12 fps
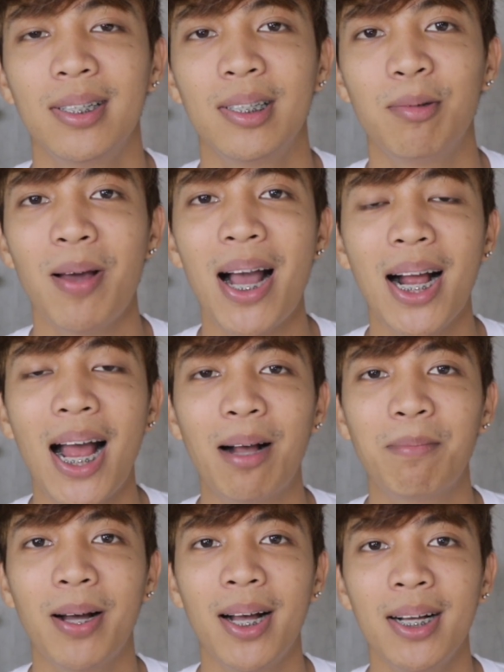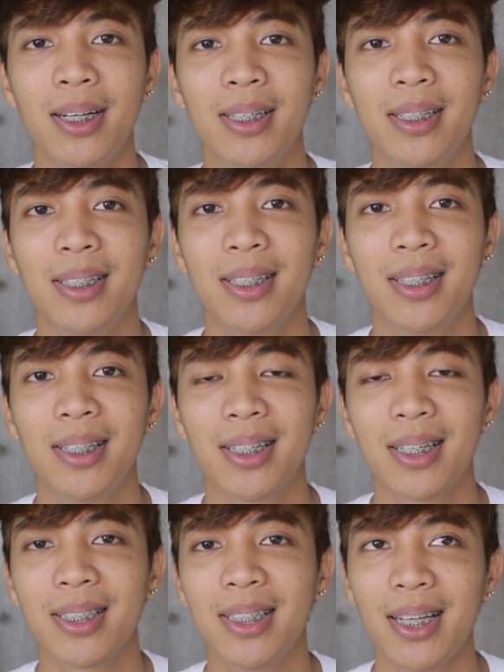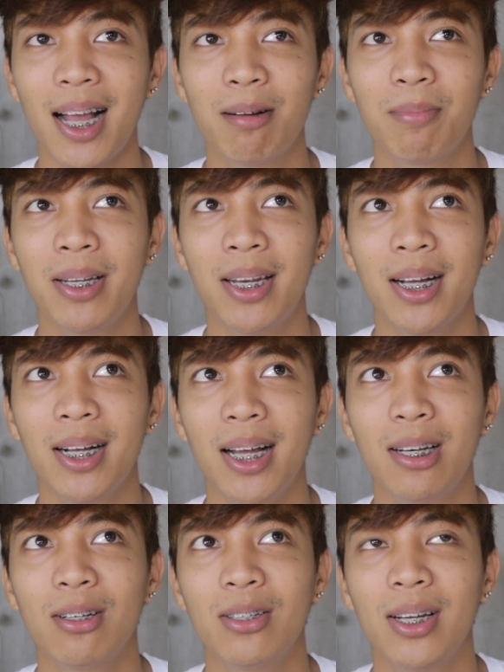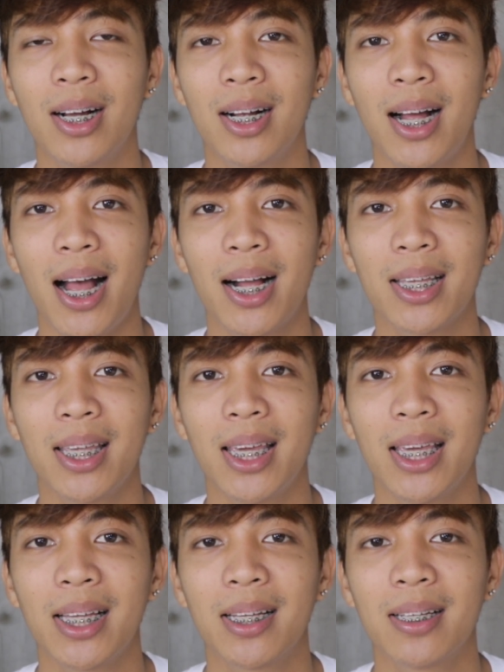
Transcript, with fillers: Diba ang haba? Kasing haba ng ano, ng aking